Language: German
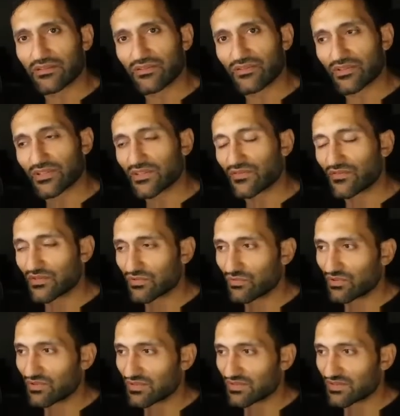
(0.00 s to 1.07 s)
Oder ich
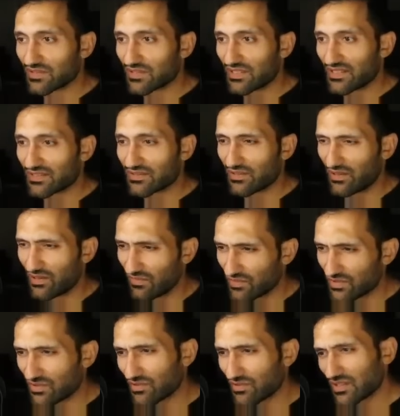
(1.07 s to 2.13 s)
versuche das nicht als, oh,
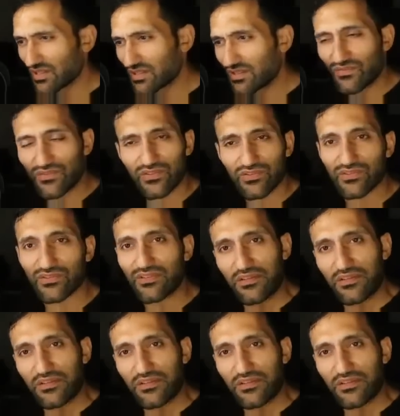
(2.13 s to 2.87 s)
wieso ich, wieso.